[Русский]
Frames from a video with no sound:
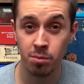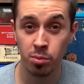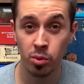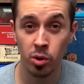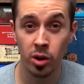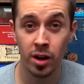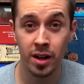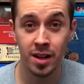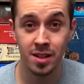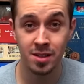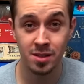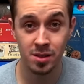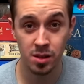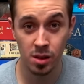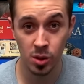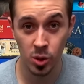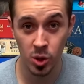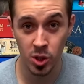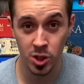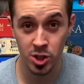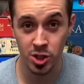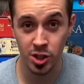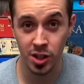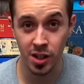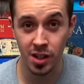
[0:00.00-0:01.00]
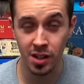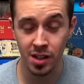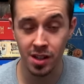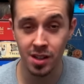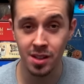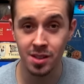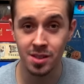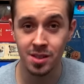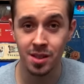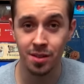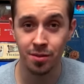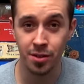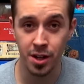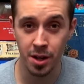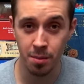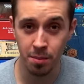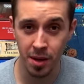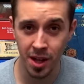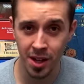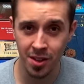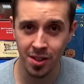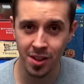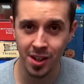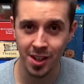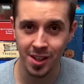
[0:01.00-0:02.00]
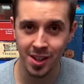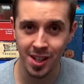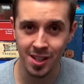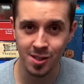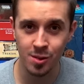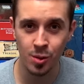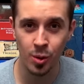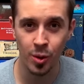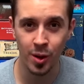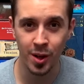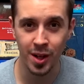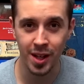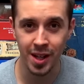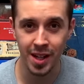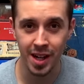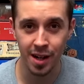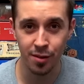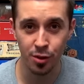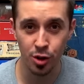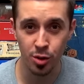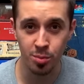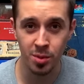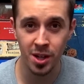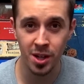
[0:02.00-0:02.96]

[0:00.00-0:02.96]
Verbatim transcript: более сложной и современной настольной игровой